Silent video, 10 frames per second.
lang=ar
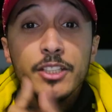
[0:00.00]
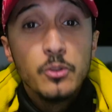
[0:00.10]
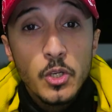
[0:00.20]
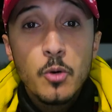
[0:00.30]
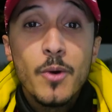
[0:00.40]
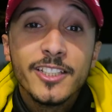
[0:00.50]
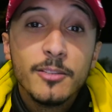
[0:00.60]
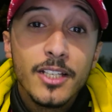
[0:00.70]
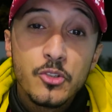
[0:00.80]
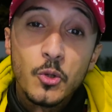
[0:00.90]
غادي نقول لكم واحد
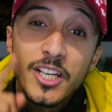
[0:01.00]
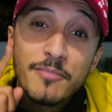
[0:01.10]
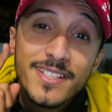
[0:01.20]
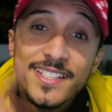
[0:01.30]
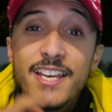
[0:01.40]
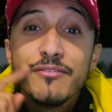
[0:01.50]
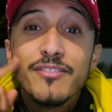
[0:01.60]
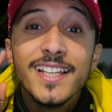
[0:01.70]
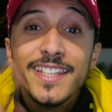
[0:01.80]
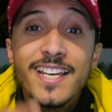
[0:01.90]
البلان شكرا
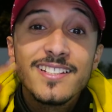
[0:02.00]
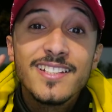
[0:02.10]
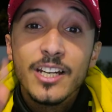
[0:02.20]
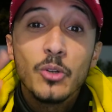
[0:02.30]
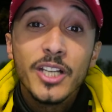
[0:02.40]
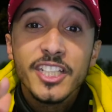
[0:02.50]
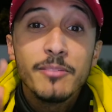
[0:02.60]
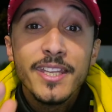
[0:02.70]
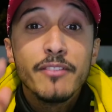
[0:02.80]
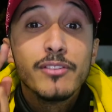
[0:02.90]
بزاف للناس اللي كانوا
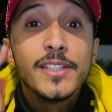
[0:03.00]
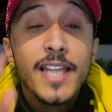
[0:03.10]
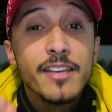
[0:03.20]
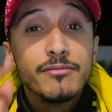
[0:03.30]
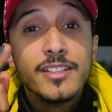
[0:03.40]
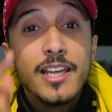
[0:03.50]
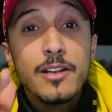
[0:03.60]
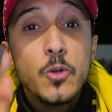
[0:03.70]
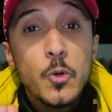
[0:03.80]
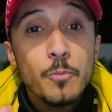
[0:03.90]
حاضرين معنا في اللايف
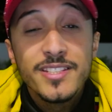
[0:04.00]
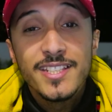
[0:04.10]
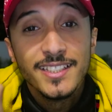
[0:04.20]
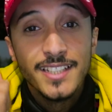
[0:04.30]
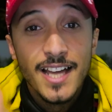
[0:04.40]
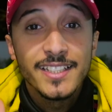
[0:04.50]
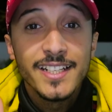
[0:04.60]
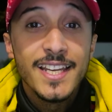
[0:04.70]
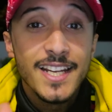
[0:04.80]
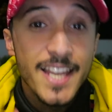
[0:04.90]
ديال لوبس نهار
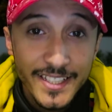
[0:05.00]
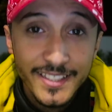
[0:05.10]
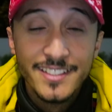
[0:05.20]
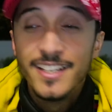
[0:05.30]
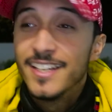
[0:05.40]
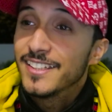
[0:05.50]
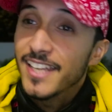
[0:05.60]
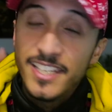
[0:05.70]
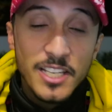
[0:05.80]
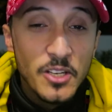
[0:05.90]
الحد
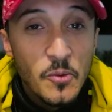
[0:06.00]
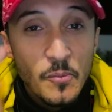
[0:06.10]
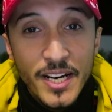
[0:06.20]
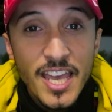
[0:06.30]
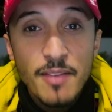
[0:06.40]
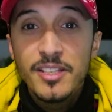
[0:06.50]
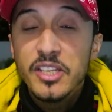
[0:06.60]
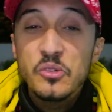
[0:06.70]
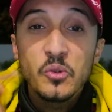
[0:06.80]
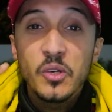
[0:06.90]
تحيه ليهم
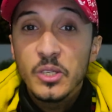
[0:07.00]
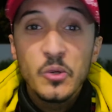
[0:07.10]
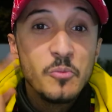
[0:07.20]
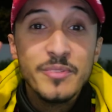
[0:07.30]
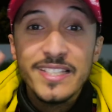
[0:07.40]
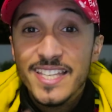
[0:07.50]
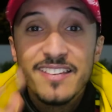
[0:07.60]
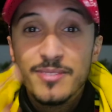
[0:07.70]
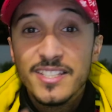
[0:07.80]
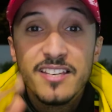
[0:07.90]
كاملين شكرا لكم
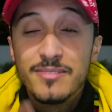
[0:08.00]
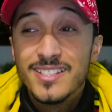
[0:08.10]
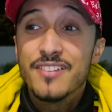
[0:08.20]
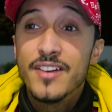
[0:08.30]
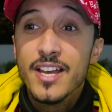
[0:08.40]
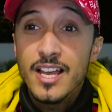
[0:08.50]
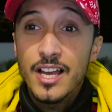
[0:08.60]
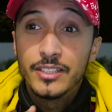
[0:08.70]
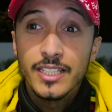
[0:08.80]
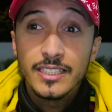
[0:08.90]
بزاف بزاف بزاف
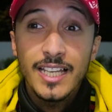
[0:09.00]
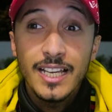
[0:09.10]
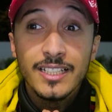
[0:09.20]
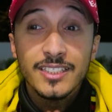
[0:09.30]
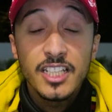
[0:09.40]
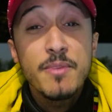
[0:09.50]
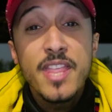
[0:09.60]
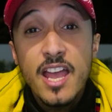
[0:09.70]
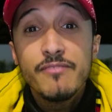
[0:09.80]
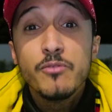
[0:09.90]
حضرات اكثر
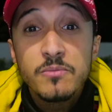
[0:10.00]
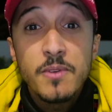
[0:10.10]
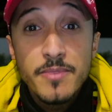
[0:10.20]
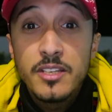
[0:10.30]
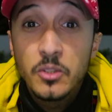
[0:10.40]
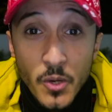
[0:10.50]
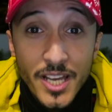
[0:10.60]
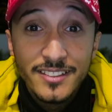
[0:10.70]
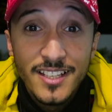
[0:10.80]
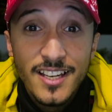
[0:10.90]
من 1700
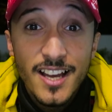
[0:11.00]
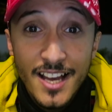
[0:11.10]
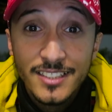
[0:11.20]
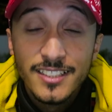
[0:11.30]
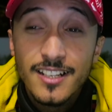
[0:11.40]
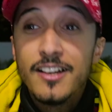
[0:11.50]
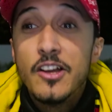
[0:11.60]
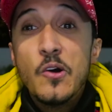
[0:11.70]
واحد حاضره